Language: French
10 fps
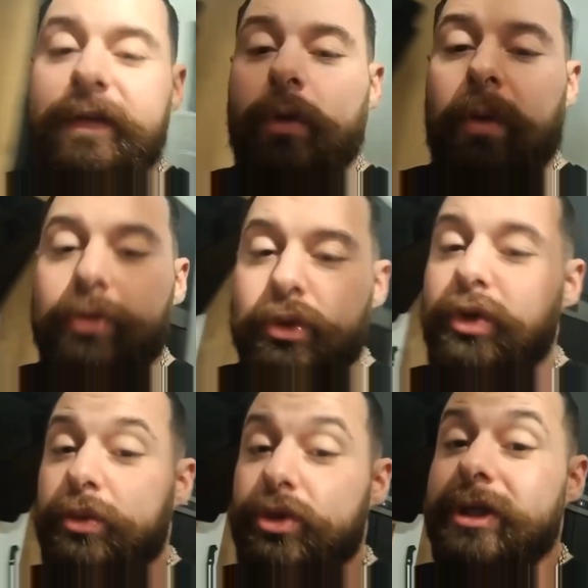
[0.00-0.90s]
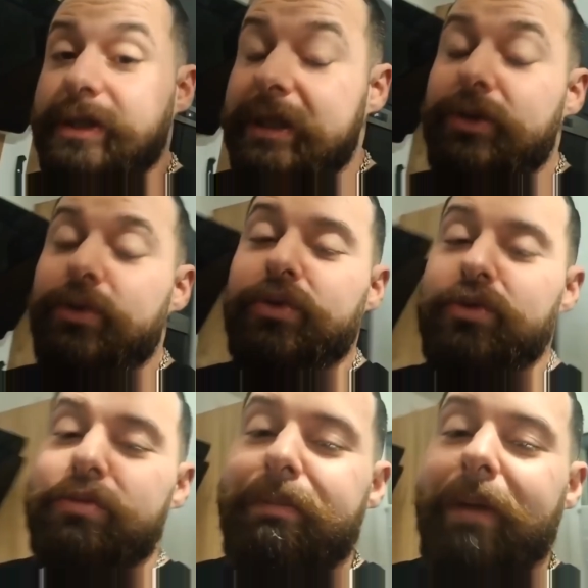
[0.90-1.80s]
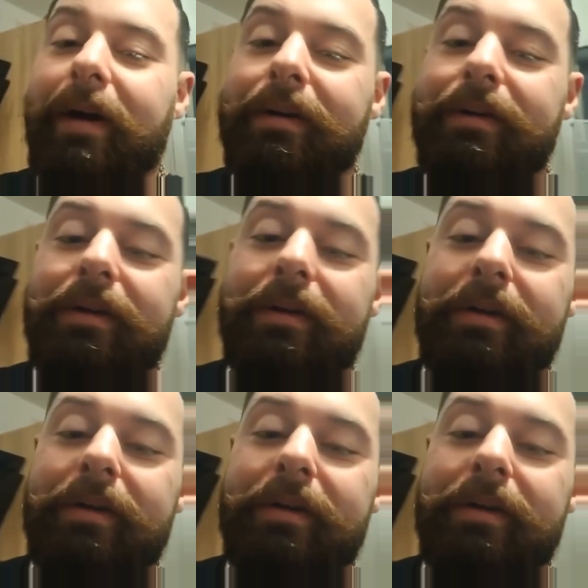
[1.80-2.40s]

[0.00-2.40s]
va faire 3% aux prochaines élections, ne l'oublie pas.